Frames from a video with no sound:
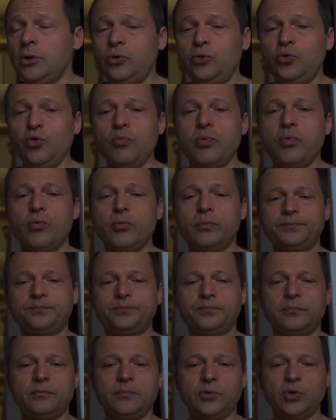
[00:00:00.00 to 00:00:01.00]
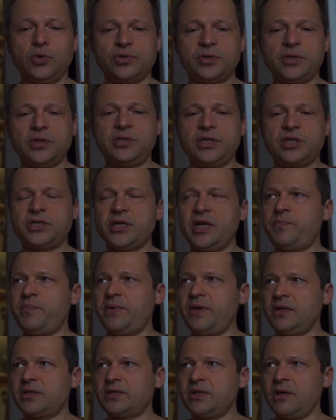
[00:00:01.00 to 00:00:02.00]
Тубу нужно держать
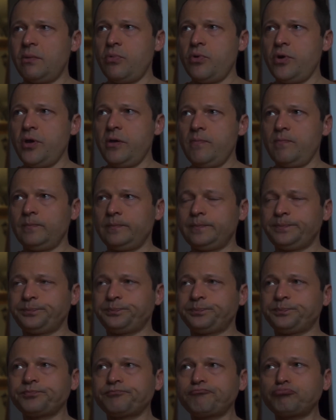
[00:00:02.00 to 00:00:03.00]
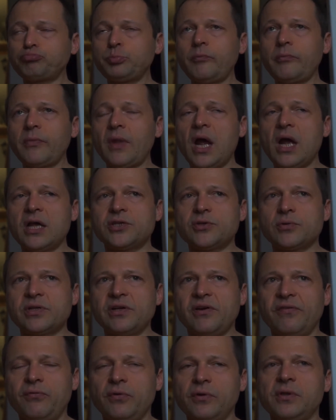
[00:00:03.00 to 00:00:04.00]
перед собой. Да. А
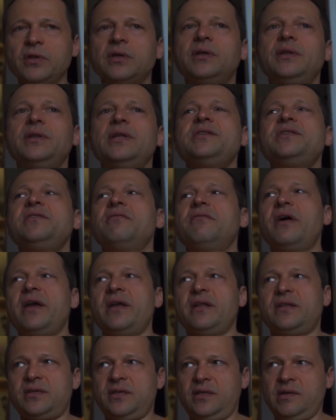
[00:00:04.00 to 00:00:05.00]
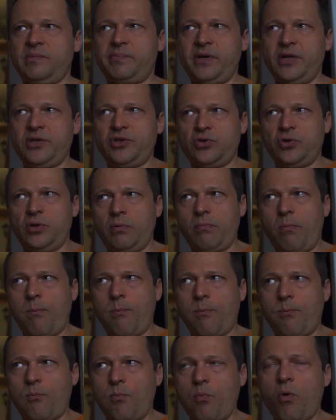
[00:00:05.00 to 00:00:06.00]
сюзофон надевается на плечо.
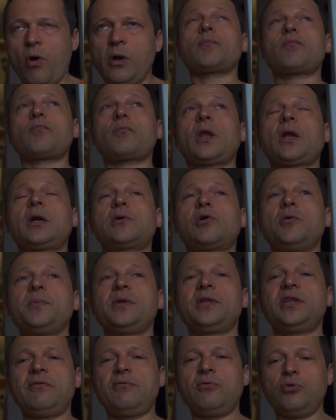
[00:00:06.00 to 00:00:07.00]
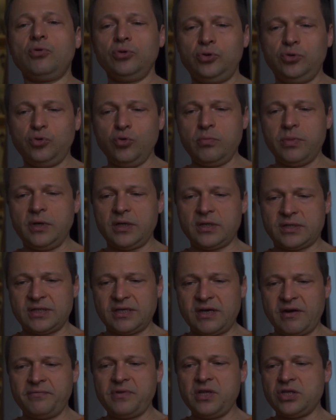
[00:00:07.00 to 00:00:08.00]
Да. Кроме того, у тубы
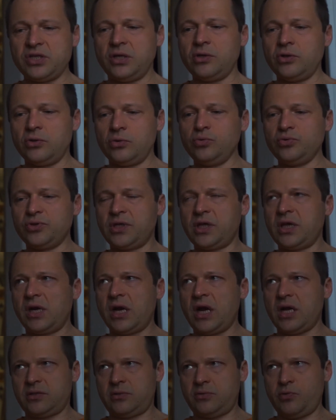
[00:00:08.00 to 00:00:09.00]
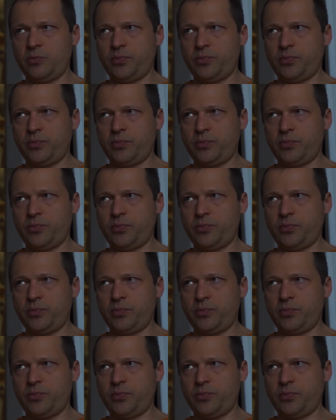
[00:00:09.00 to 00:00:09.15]
сравнительно узкий раструб.